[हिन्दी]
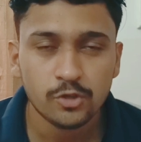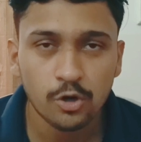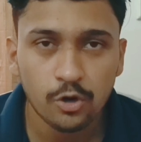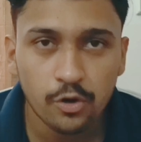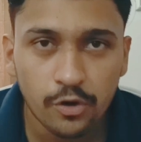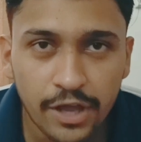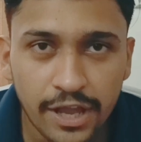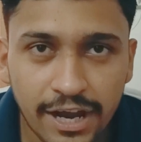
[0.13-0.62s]
तो
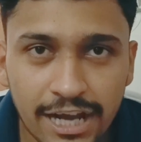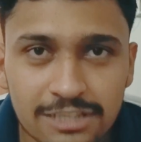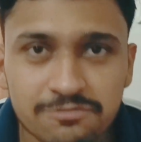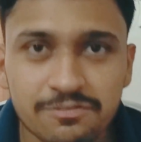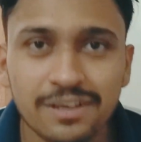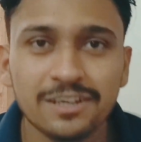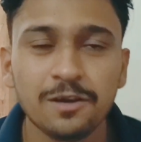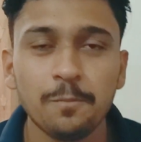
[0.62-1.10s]
हे गाइज
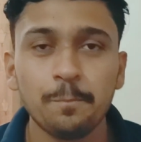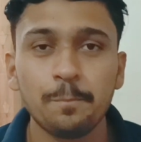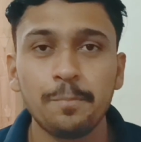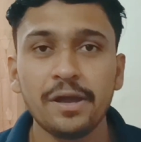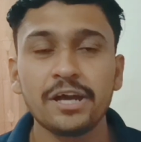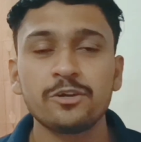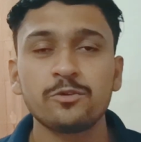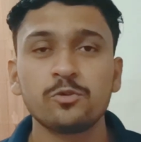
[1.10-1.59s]
वेलकम
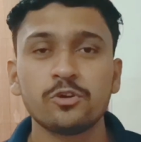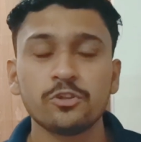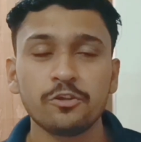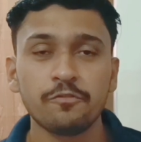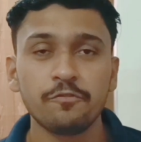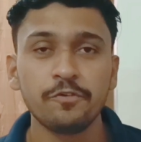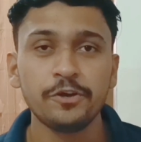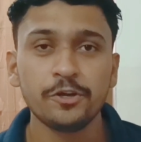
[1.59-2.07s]
बैक टू
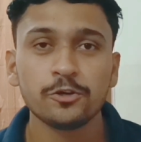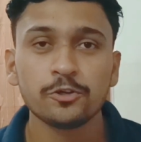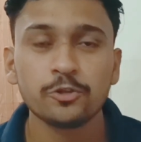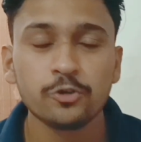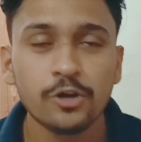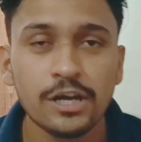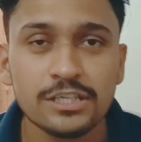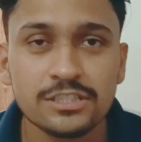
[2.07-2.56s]
अनदर वीडियो
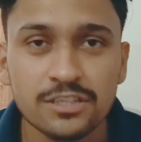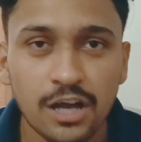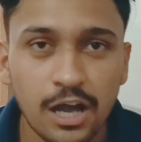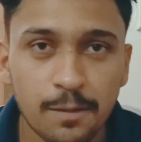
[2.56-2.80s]
तो गाइज